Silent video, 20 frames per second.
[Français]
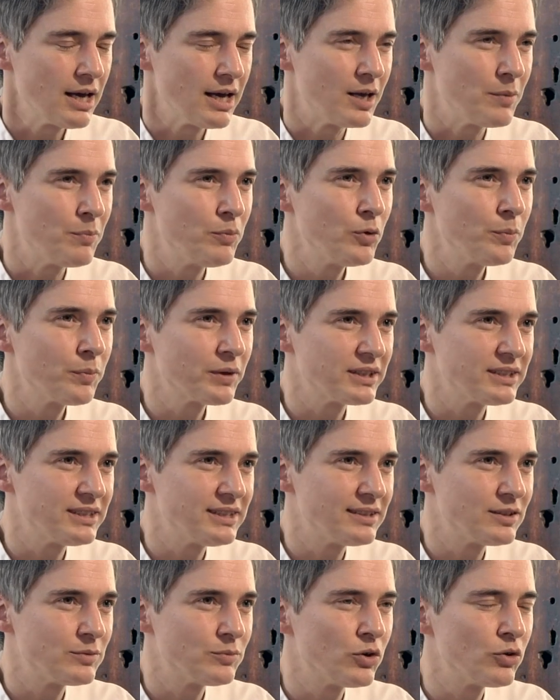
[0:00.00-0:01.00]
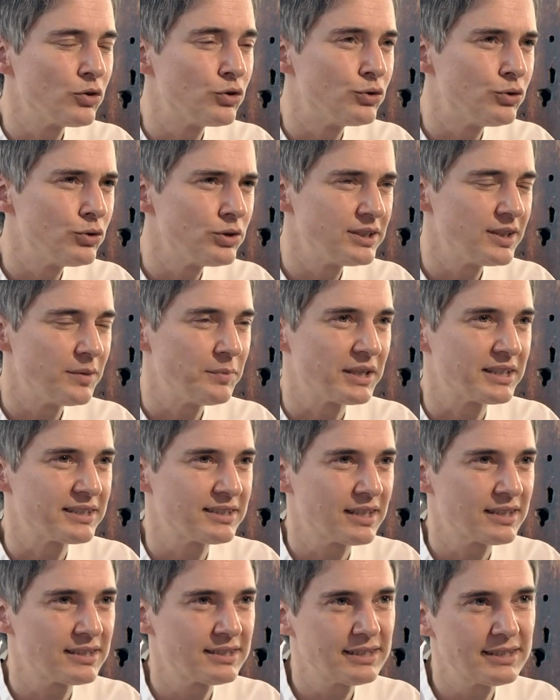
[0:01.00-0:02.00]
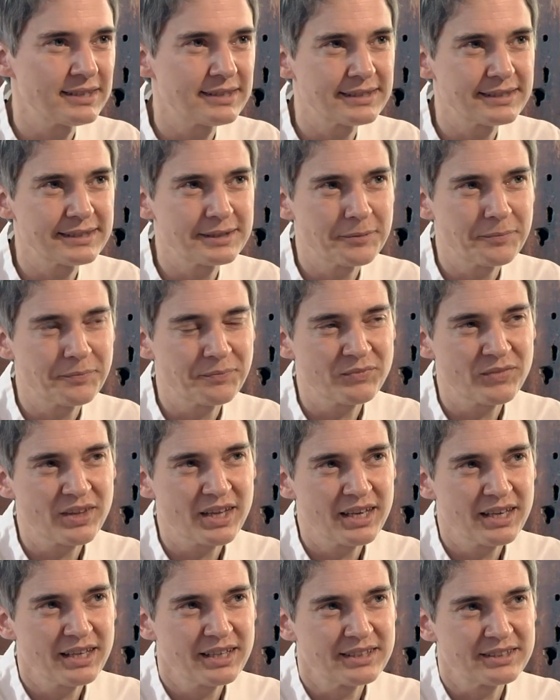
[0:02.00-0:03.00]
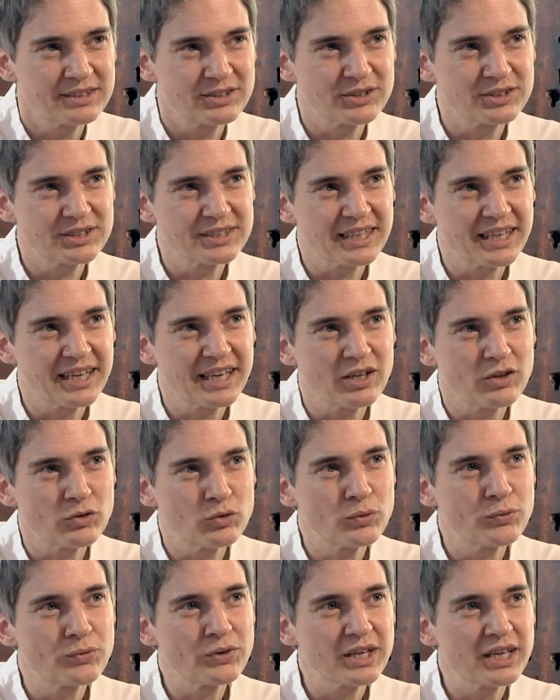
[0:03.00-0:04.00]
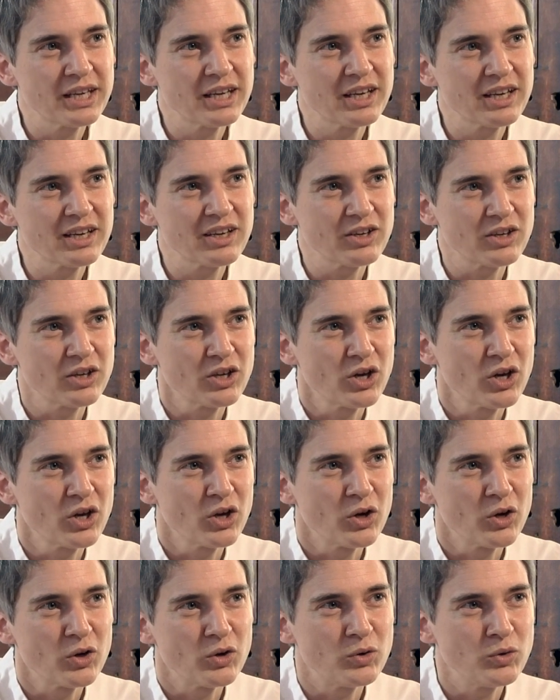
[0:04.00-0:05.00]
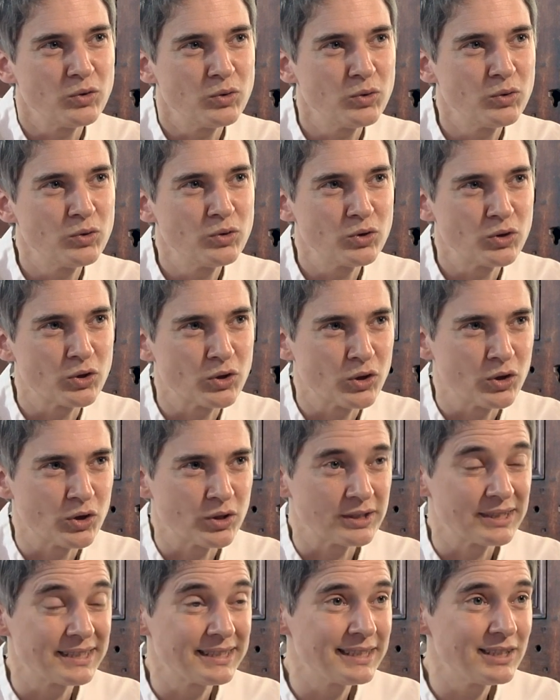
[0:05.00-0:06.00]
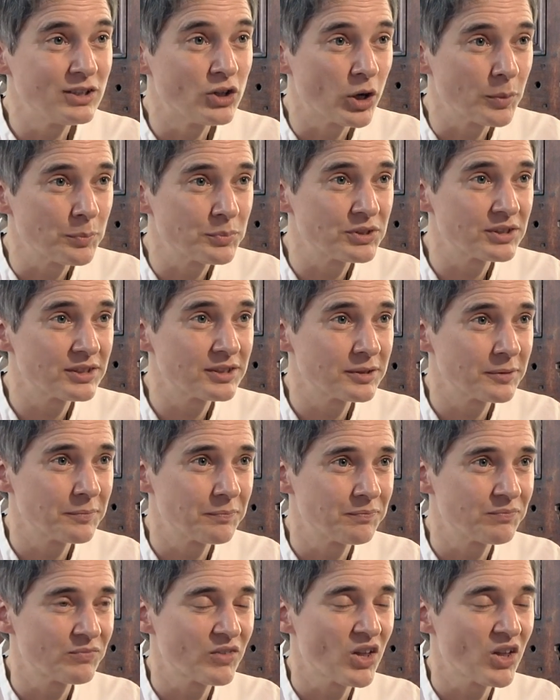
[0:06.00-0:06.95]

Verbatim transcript: Et plus précisément, le deuxième exercice, ce serait d'ouvrir une euh, synopse.